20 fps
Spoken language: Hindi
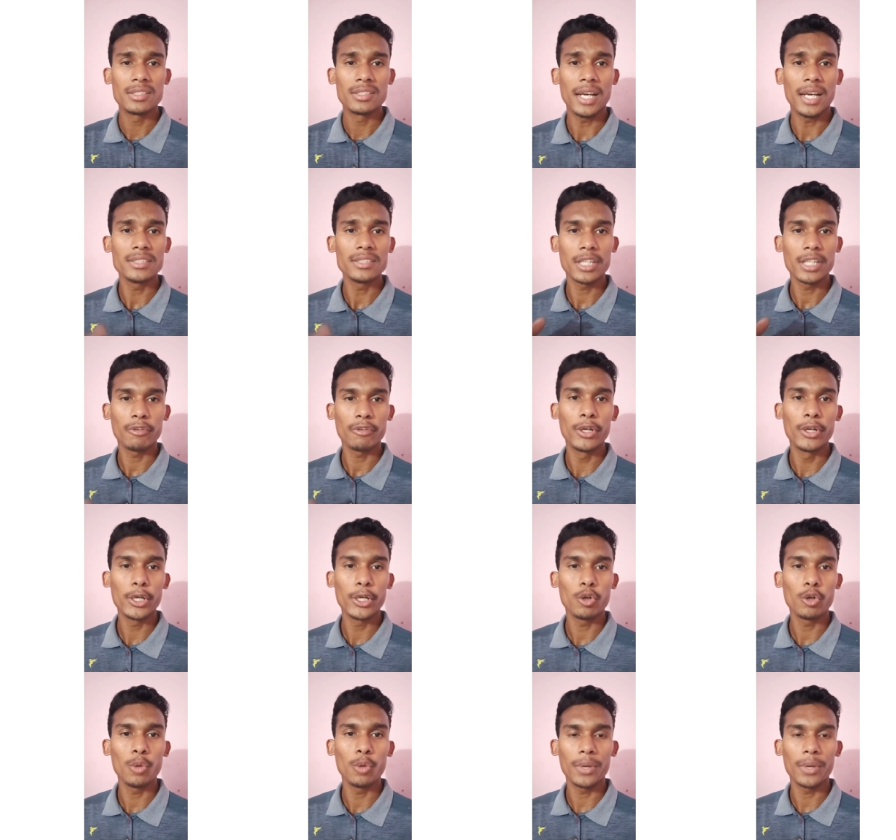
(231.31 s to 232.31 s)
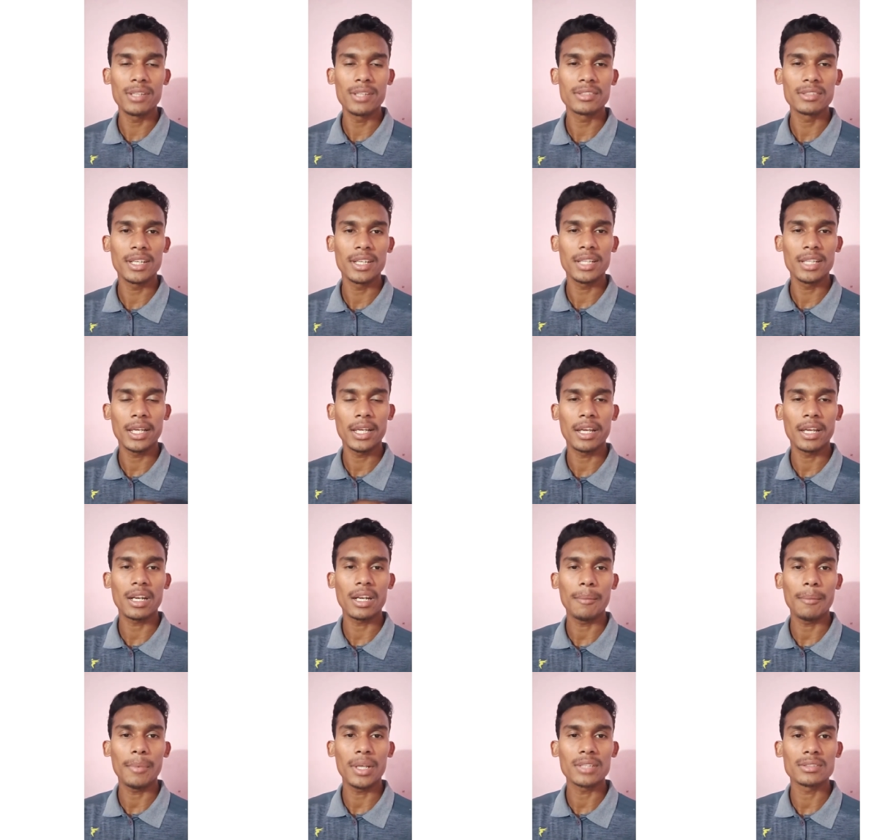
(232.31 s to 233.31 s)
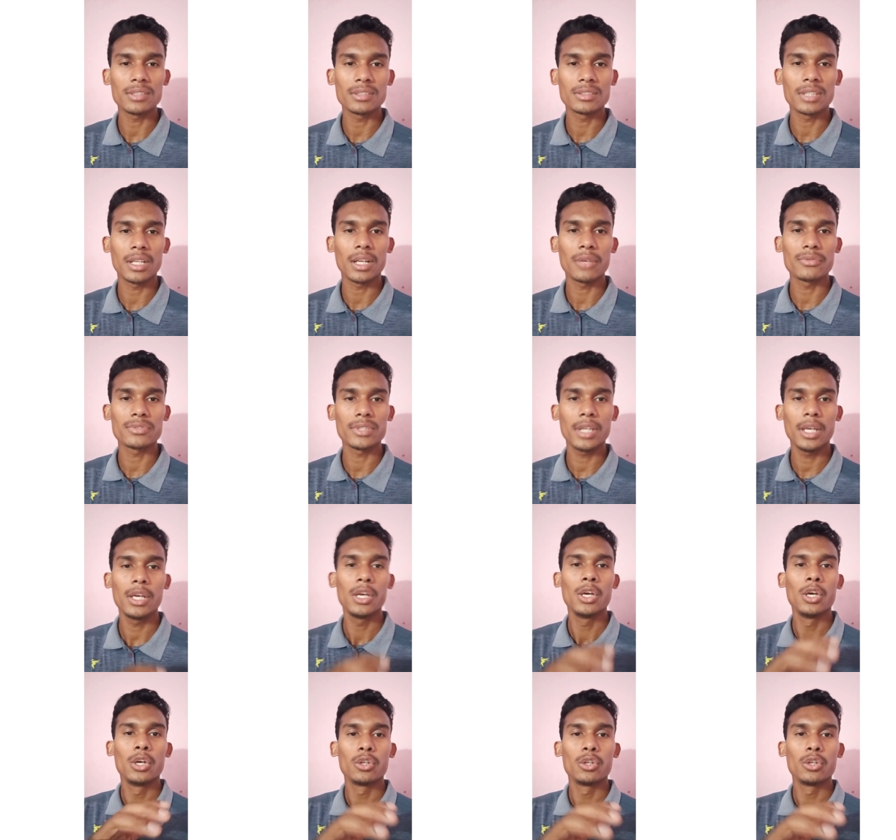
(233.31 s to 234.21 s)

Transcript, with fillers: शायद से ट्वेंटी टू अपेयरेंस किए थे केरला ब्लास्टर्स की तरफ से